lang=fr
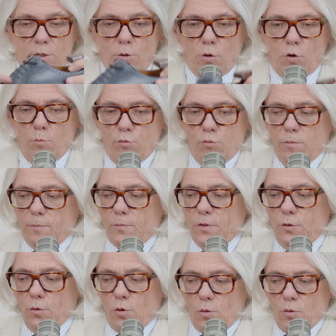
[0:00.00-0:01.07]
sur le bout.
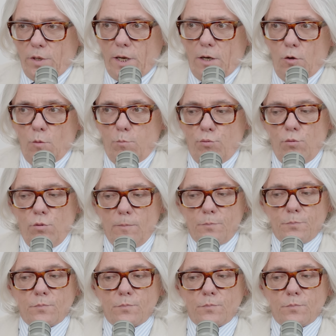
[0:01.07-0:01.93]
Donc on a le bout